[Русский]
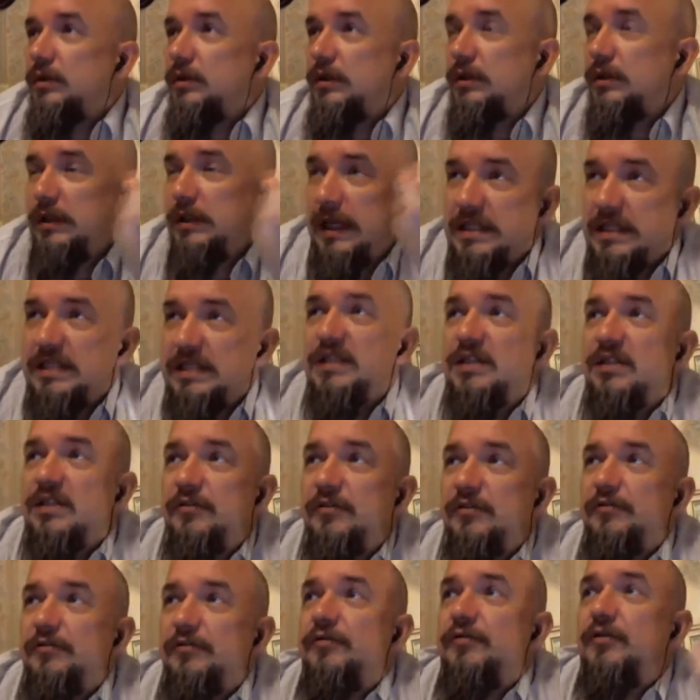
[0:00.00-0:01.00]

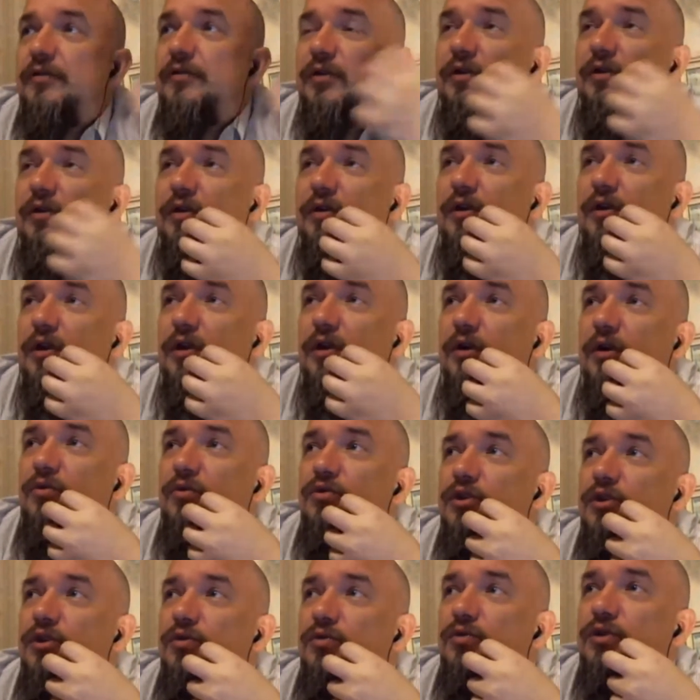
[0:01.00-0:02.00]
тезисов
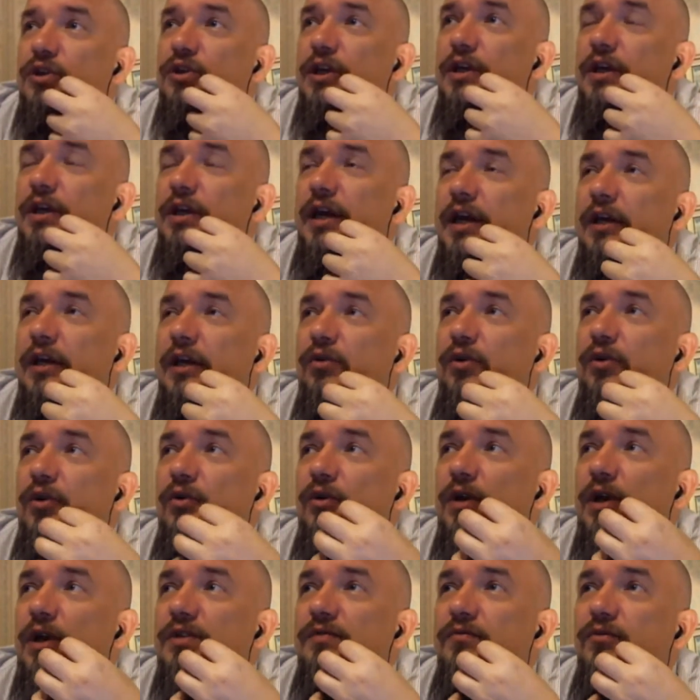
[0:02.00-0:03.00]
у Жени, которые он
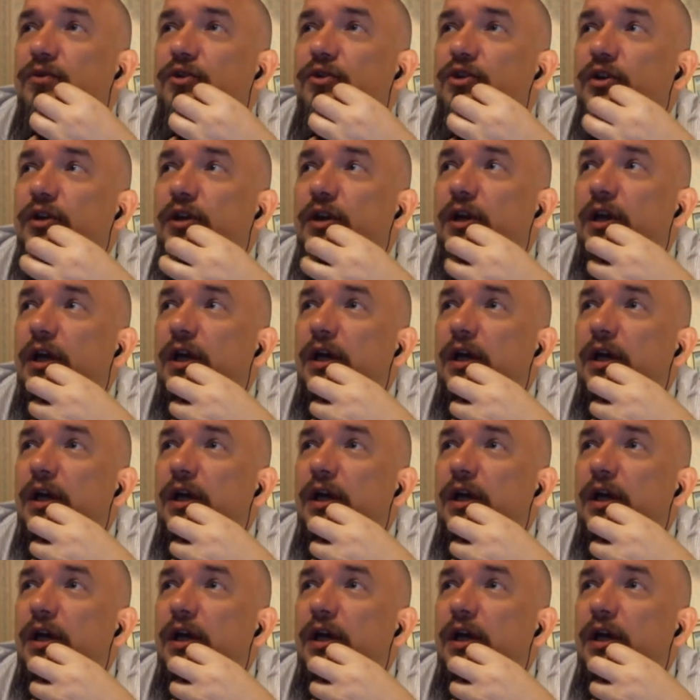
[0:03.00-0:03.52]
озвучил.